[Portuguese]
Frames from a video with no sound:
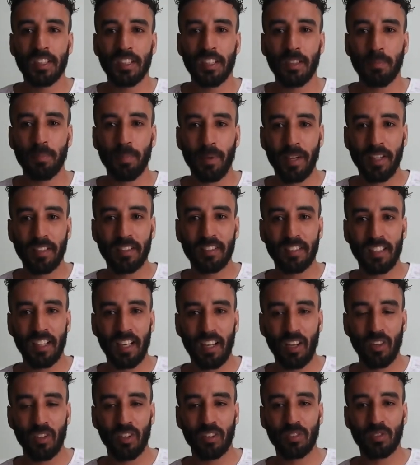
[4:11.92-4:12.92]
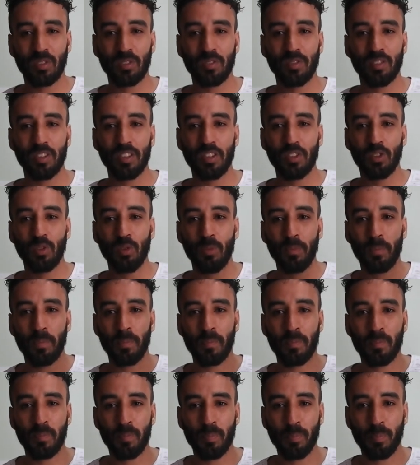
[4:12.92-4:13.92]
E para encerrar o nosso vídeo,
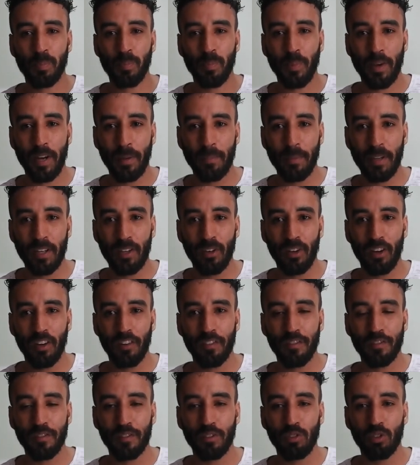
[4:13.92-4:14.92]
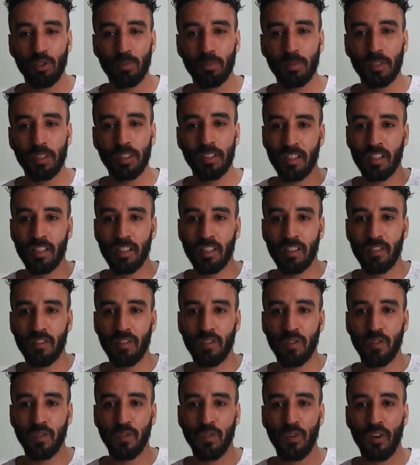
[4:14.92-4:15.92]
para melhor filme,
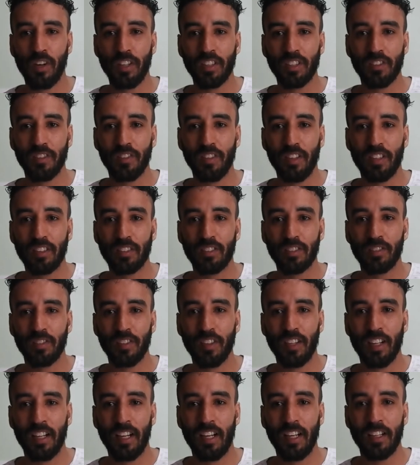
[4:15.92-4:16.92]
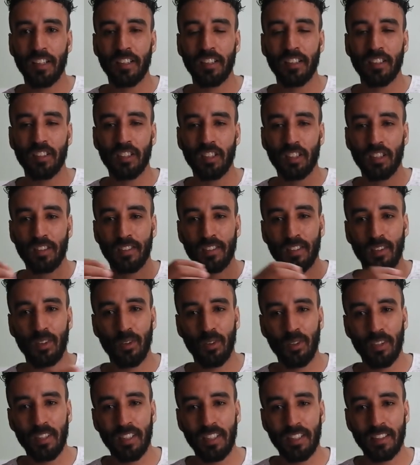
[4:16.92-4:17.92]
Ford vs Ferrari,
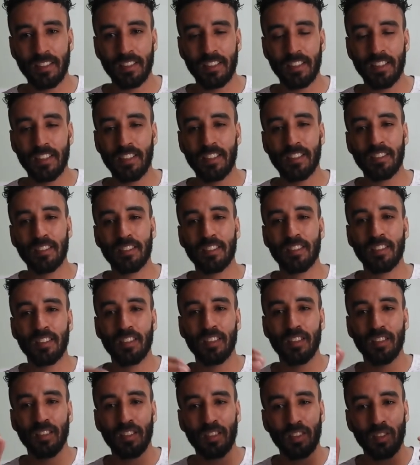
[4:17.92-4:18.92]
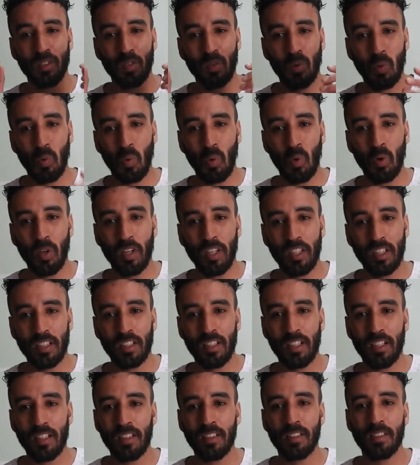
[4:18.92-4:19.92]
O Irlandês,
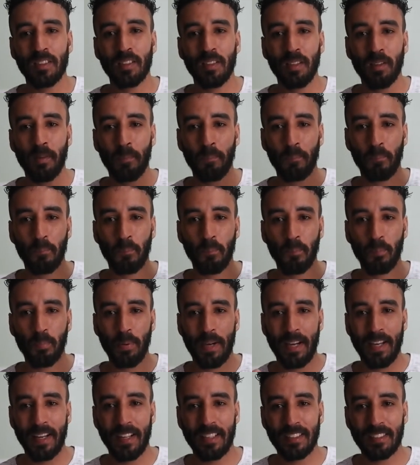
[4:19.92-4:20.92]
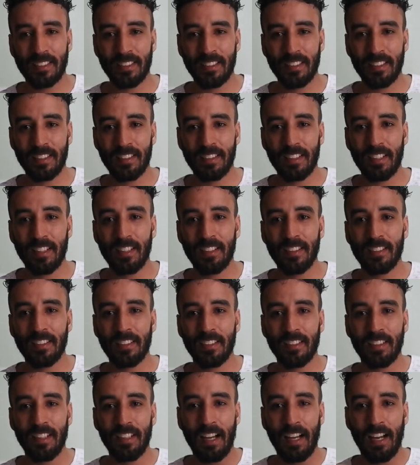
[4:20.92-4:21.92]
Coringa, Parasita,
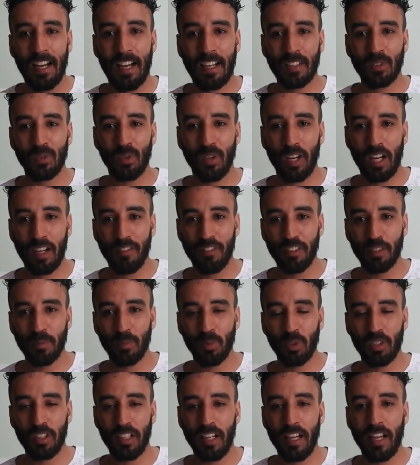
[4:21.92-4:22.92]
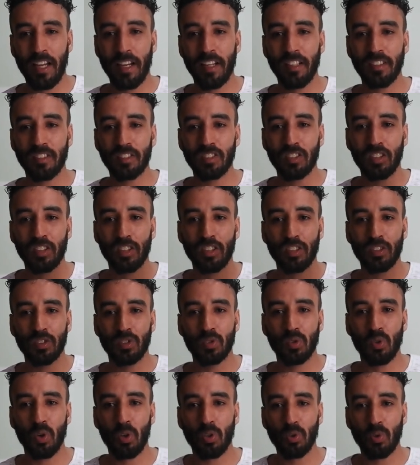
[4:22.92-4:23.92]
Adoráveis Mulheres,
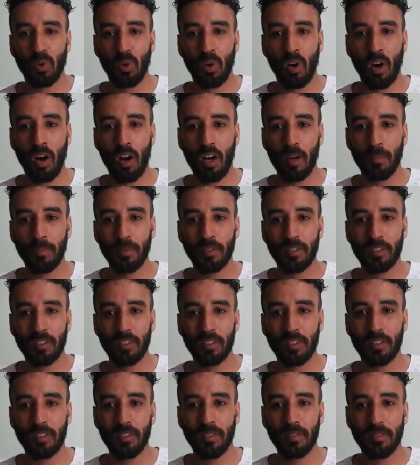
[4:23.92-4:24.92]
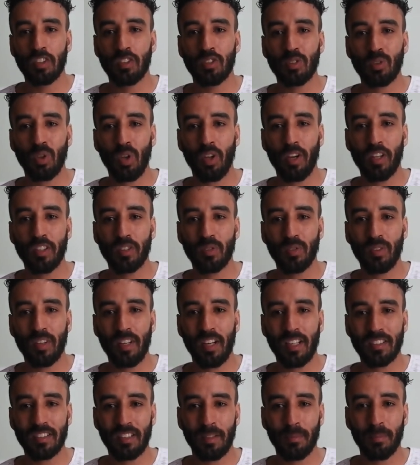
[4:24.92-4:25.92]
Jojo Hobbit, Histórias de um
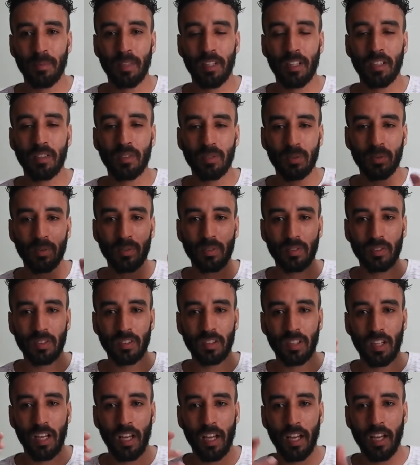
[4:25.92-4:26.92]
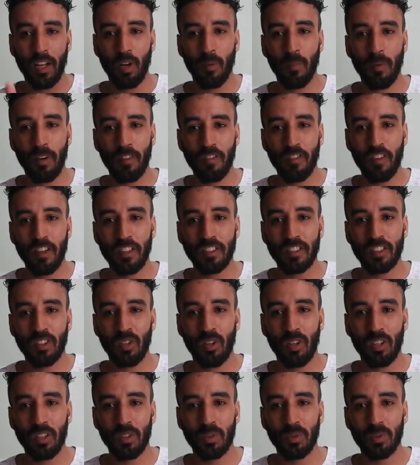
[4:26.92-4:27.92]
Casamento, Era uma Vez em
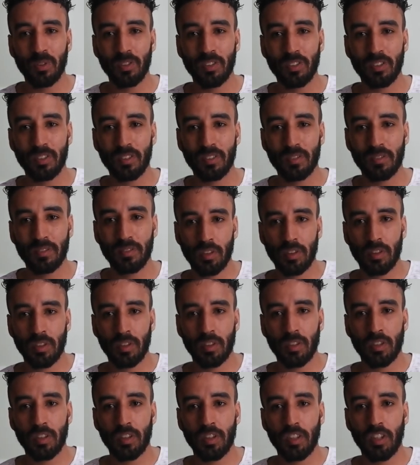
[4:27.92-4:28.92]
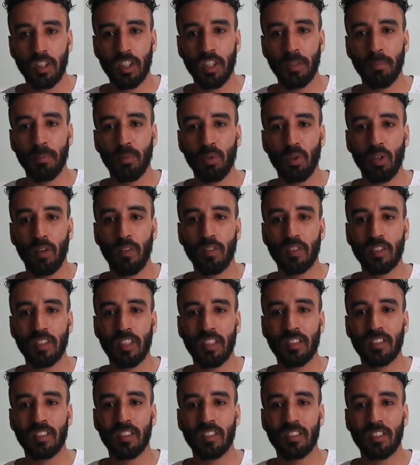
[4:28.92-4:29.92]
Hollywood e
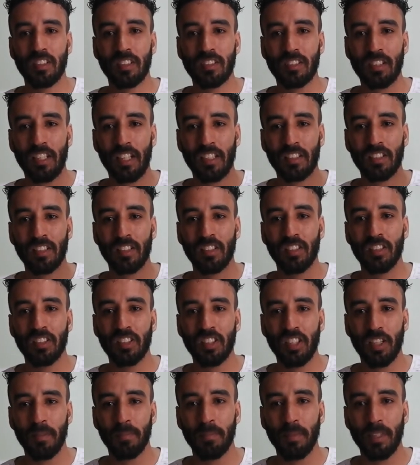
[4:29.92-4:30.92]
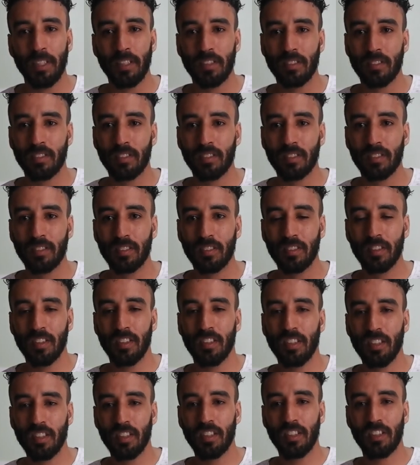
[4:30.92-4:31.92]
1917 de Shawn Mendes.
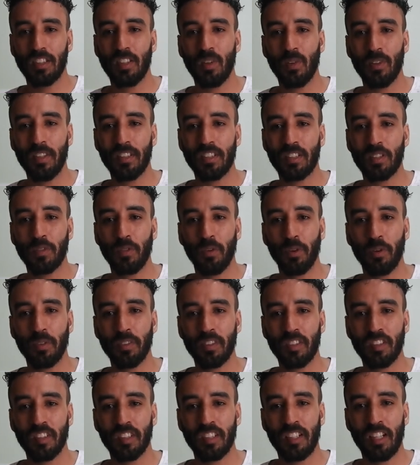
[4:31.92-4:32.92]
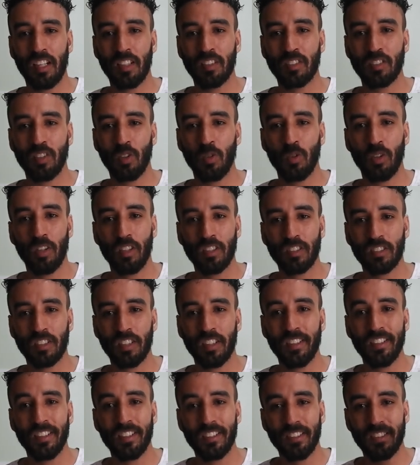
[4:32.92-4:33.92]
Então esses foram os indicados ao
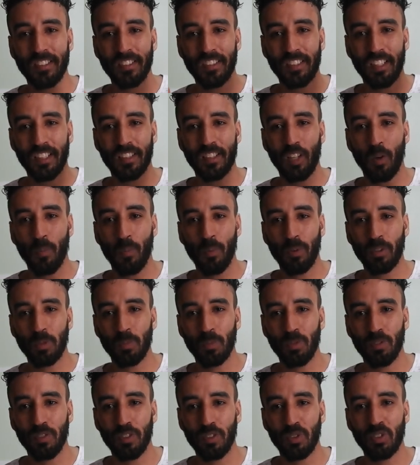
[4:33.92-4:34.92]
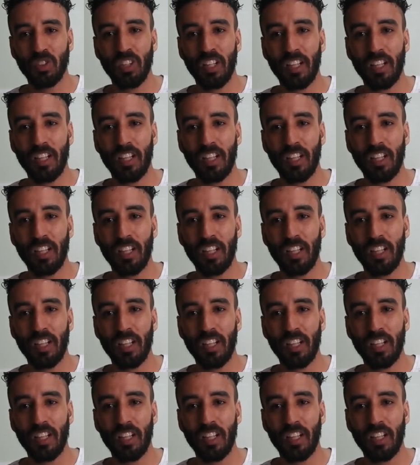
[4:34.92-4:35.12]
Oscar e até o próximo vídeo,